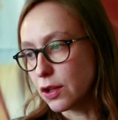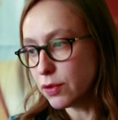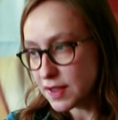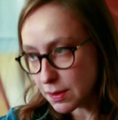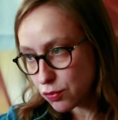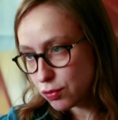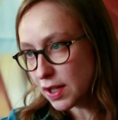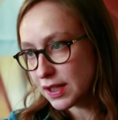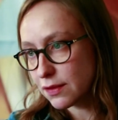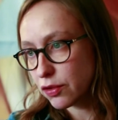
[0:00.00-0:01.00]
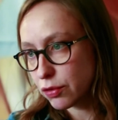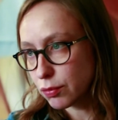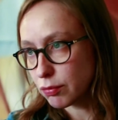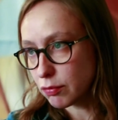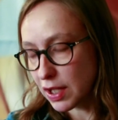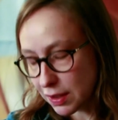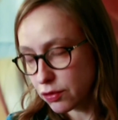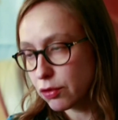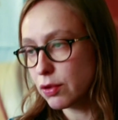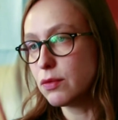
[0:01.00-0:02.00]
et ensuite, il y a beaucoup d'interventions.
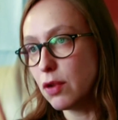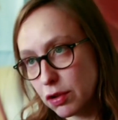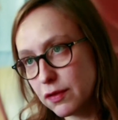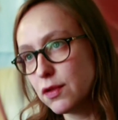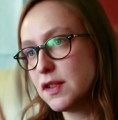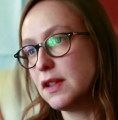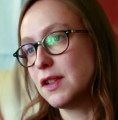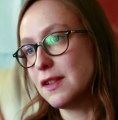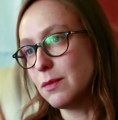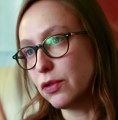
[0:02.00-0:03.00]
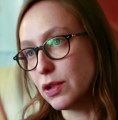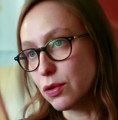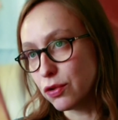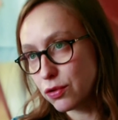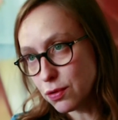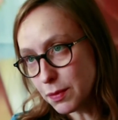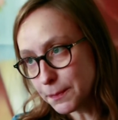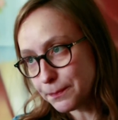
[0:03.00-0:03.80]
L'intervention sur les couleurs se fait aussi effectivement sur les costumes.